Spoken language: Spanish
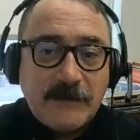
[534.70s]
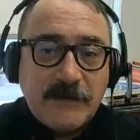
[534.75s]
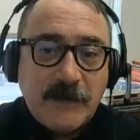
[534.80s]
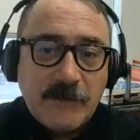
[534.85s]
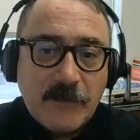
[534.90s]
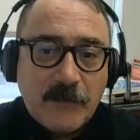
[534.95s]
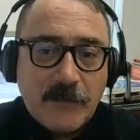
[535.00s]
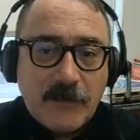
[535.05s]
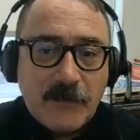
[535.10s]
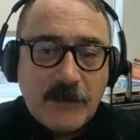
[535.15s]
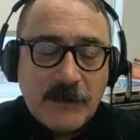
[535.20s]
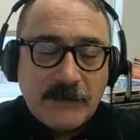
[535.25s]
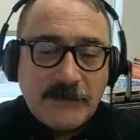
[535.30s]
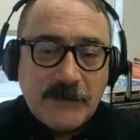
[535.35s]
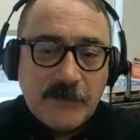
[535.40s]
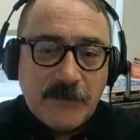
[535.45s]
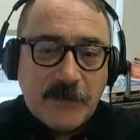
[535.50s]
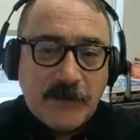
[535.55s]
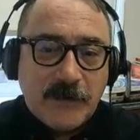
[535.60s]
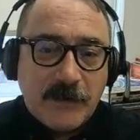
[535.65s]
Hicimos,
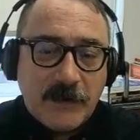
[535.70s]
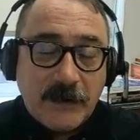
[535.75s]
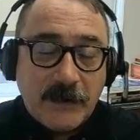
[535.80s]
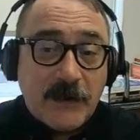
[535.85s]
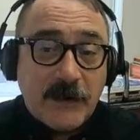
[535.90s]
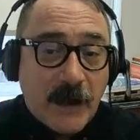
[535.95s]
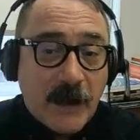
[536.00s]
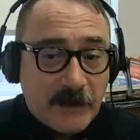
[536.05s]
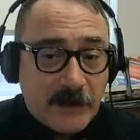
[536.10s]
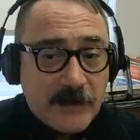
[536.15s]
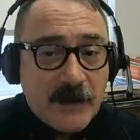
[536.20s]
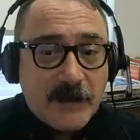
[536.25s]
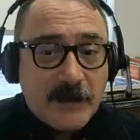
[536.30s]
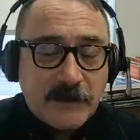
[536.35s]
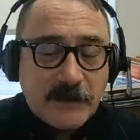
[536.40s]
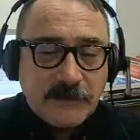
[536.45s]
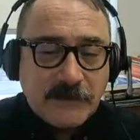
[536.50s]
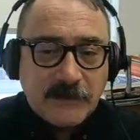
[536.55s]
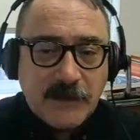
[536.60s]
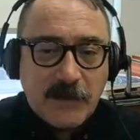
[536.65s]
aquí en el
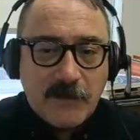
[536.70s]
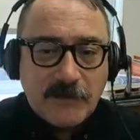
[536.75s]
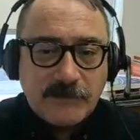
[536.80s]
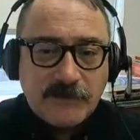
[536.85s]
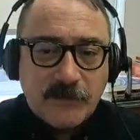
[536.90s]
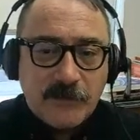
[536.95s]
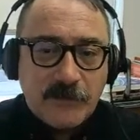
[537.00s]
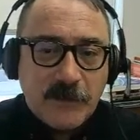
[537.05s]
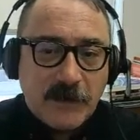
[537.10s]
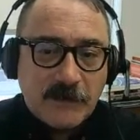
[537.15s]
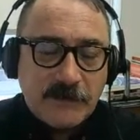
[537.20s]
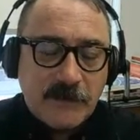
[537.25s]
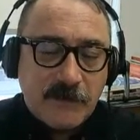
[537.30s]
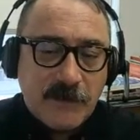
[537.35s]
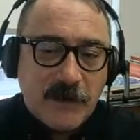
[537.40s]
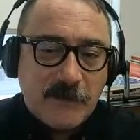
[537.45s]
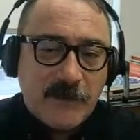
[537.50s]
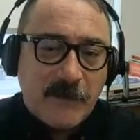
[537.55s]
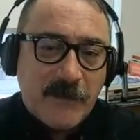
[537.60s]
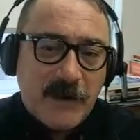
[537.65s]
Gran Santiago
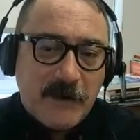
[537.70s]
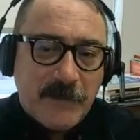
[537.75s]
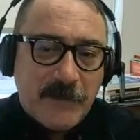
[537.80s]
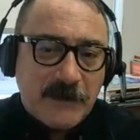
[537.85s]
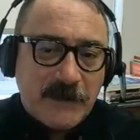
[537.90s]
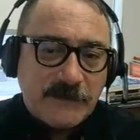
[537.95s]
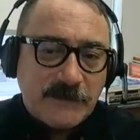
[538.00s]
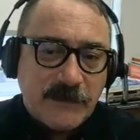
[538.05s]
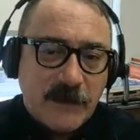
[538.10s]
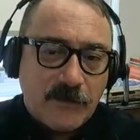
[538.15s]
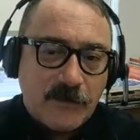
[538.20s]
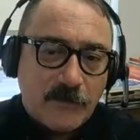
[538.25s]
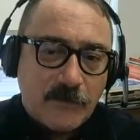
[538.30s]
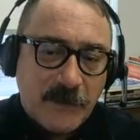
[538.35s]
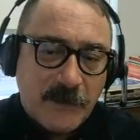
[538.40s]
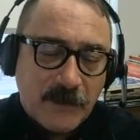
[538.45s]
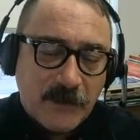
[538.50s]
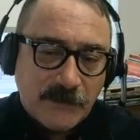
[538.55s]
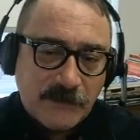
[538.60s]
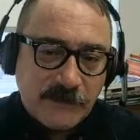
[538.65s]
hicimos, la primera experiencia en el año
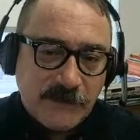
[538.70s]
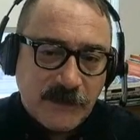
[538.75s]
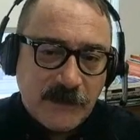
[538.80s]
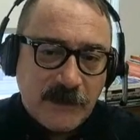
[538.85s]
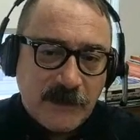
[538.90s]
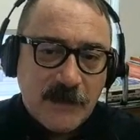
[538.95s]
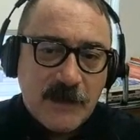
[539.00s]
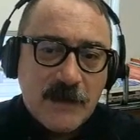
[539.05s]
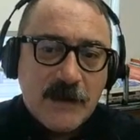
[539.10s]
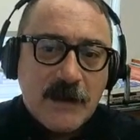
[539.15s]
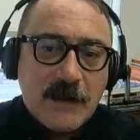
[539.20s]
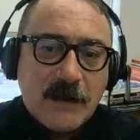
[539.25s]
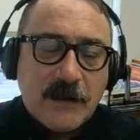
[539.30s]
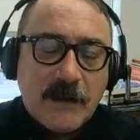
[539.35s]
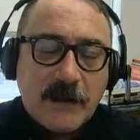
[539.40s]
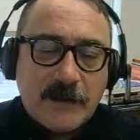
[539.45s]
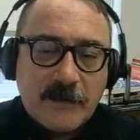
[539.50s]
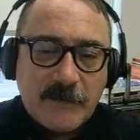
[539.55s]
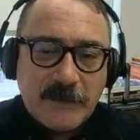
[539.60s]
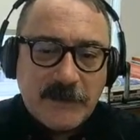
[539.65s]
2011,
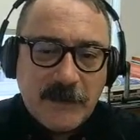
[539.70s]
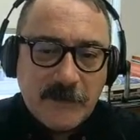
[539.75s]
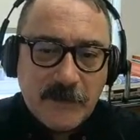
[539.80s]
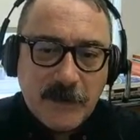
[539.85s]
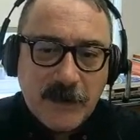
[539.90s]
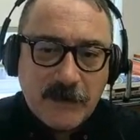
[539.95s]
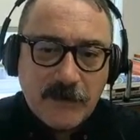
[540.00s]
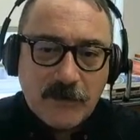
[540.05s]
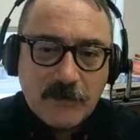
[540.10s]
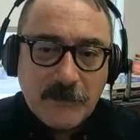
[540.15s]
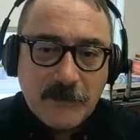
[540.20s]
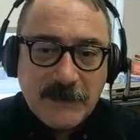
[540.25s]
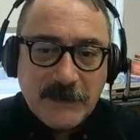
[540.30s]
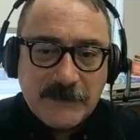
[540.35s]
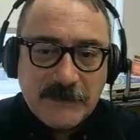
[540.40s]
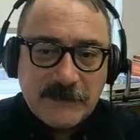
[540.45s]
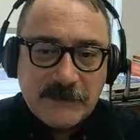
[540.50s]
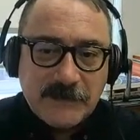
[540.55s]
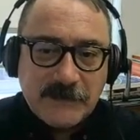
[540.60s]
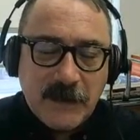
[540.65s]
¿Ya? la repetimos el año
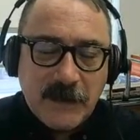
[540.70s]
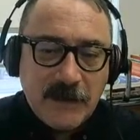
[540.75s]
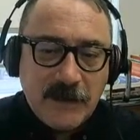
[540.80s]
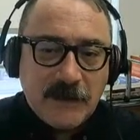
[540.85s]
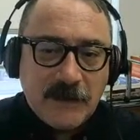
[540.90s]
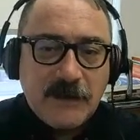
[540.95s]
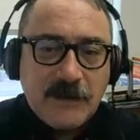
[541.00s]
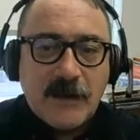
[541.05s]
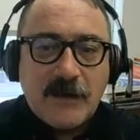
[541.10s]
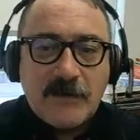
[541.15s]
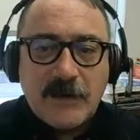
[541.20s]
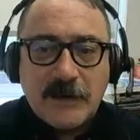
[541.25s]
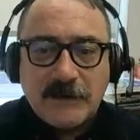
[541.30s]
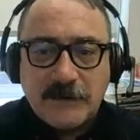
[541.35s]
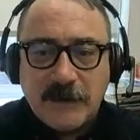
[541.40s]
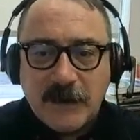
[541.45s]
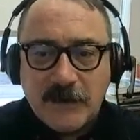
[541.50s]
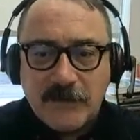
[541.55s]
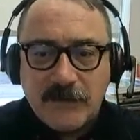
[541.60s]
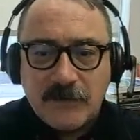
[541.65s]
2016 y ahora
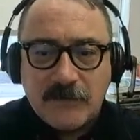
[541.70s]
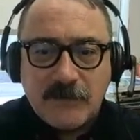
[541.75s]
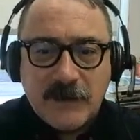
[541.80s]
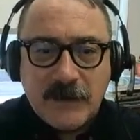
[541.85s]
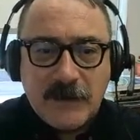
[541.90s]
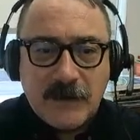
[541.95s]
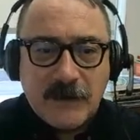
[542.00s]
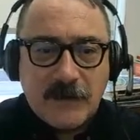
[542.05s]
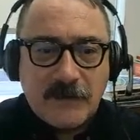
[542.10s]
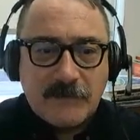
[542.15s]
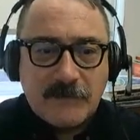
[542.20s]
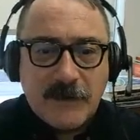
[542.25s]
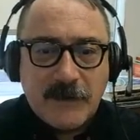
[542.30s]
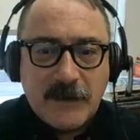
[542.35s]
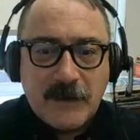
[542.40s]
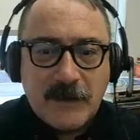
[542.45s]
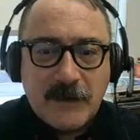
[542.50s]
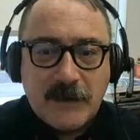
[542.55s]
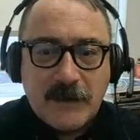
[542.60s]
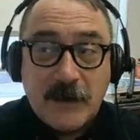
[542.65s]
este año va,
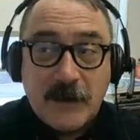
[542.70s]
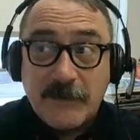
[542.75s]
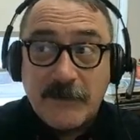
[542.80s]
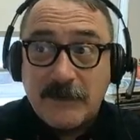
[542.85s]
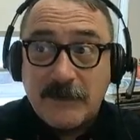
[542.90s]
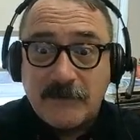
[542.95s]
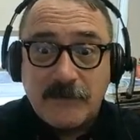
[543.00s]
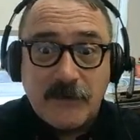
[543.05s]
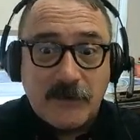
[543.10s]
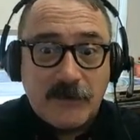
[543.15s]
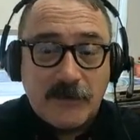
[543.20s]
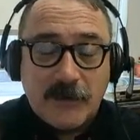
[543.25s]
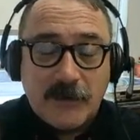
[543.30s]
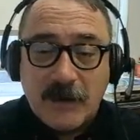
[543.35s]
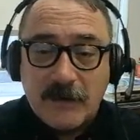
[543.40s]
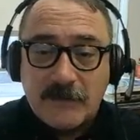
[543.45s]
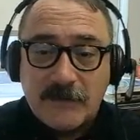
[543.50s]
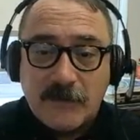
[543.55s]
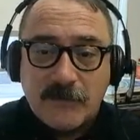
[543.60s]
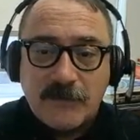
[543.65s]
va yo creo
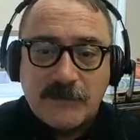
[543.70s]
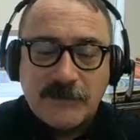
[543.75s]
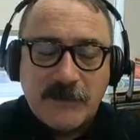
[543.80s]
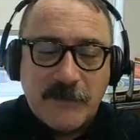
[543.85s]
que el segundo